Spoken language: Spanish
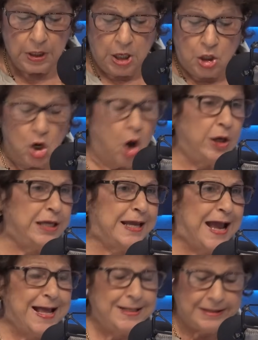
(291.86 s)
Los
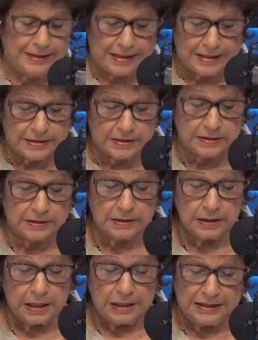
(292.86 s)
gigantes
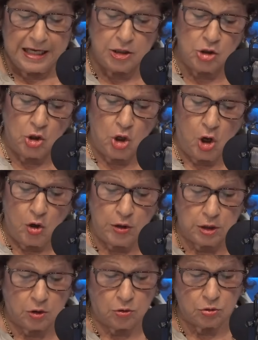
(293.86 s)

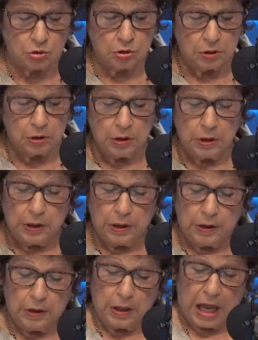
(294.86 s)
tecnológicos
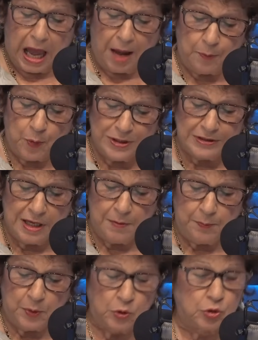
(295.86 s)

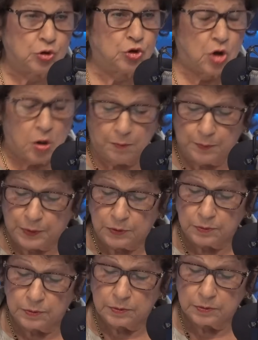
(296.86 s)
apuestan por Trump.
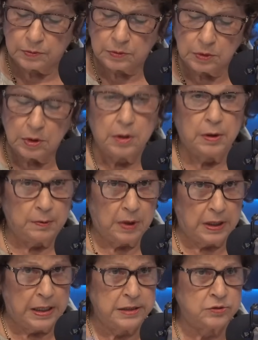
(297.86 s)

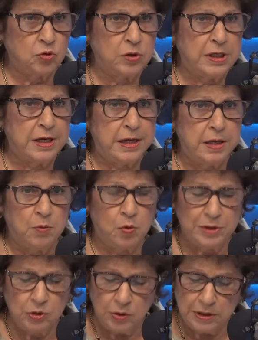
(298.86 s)
Eso era el
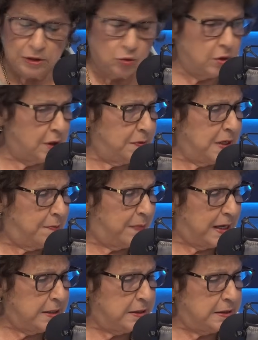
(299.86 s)
momento en que todavía
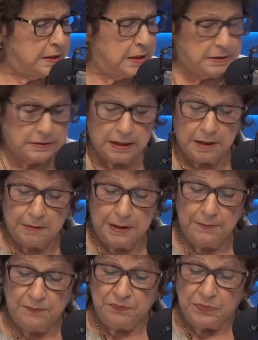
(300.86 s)
Biden estaba
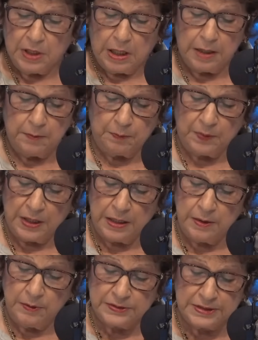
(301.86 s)

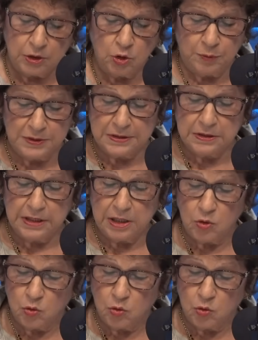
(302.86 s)
eh, siendo presentado